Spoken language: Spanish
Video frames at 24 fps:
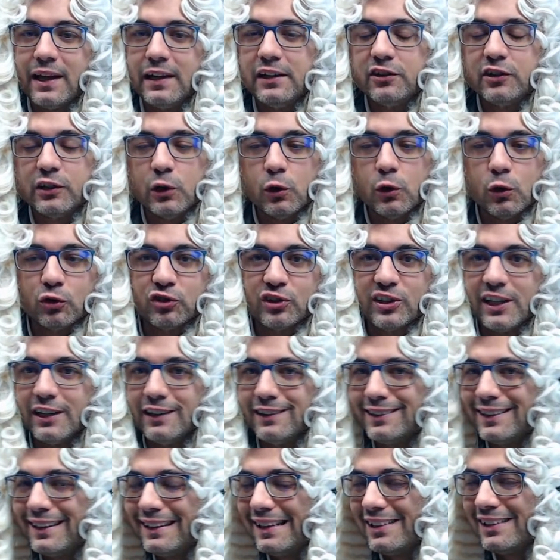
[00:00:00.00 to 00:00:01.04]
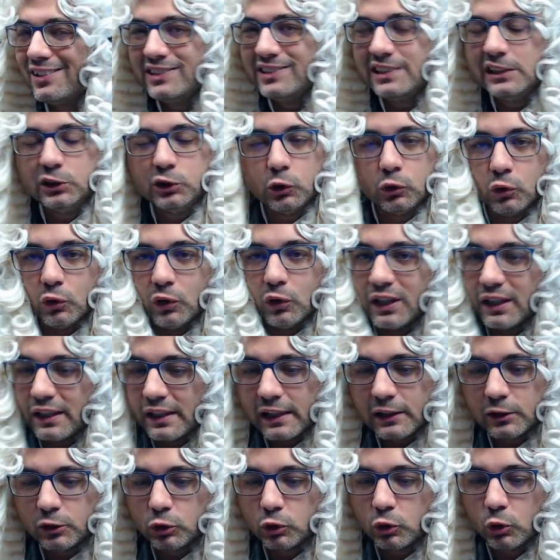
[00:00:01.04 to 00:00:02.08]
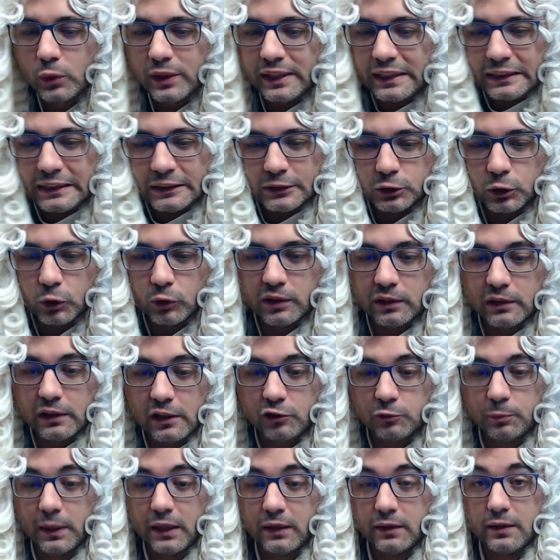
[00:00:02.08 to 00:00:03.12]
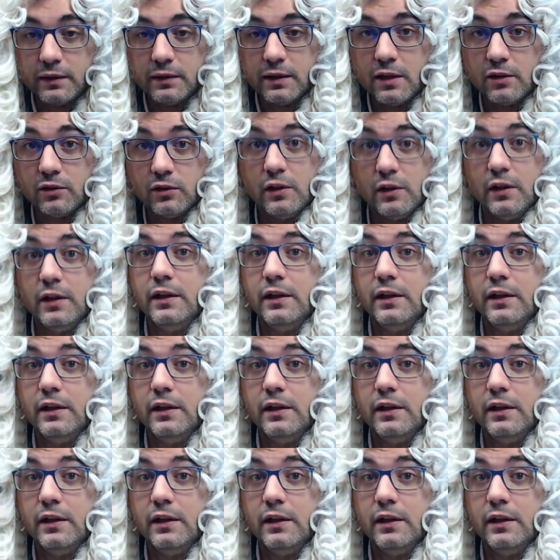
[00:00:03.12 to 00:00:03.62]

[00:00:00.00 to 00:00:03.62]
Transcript: y se los cantan así todo el rato en todas las partidas.